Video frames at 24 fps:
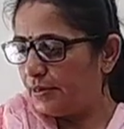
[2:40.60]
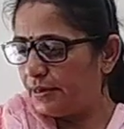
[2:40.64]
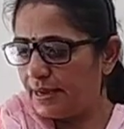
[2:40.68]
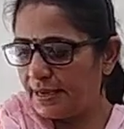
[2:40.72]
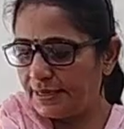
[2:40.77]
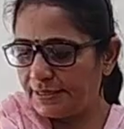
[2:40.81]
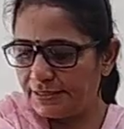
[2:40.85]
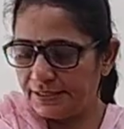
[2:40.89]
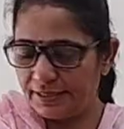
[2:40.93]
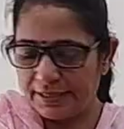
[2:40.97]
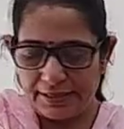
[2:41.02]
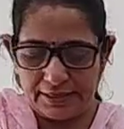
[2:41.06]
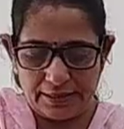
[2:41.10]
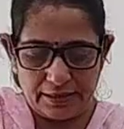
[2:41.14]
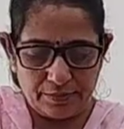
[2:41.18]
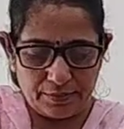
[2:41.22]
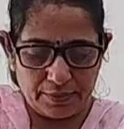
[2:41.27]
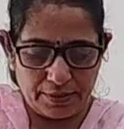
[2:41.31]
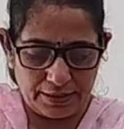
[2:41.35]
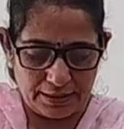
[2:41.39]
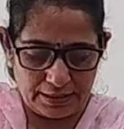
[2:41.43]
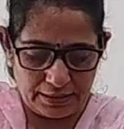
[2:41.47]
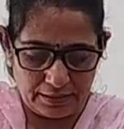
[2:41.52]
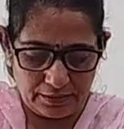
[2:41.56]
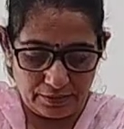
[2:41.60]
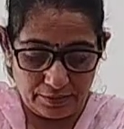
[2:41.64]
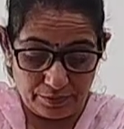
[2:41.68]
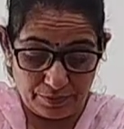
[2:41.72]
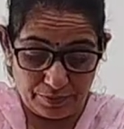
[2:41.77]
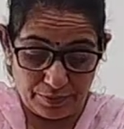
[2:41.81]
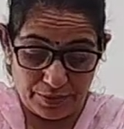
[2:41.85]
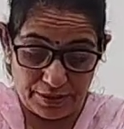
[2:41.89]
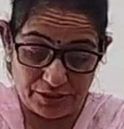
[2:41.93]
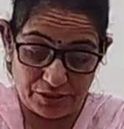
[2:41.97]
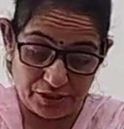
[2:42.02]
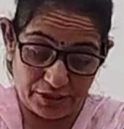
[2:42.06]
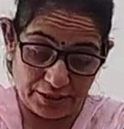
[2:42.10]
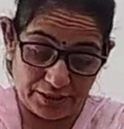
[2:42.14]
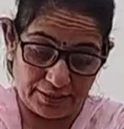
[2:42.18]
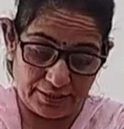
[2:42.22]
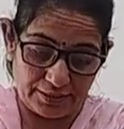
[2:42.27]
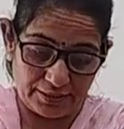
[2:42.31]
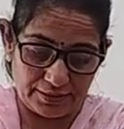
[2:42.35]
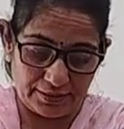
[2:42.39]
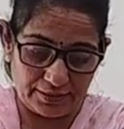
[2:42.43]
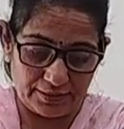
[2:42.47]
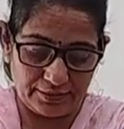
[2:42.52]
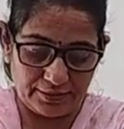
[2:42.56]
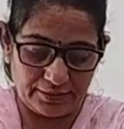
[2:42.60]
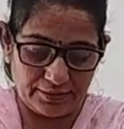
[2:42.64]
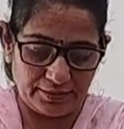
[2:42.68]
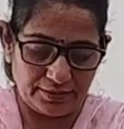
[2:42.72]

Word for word: नेक्स्ट है ये हमारा मस्टर्ड कलर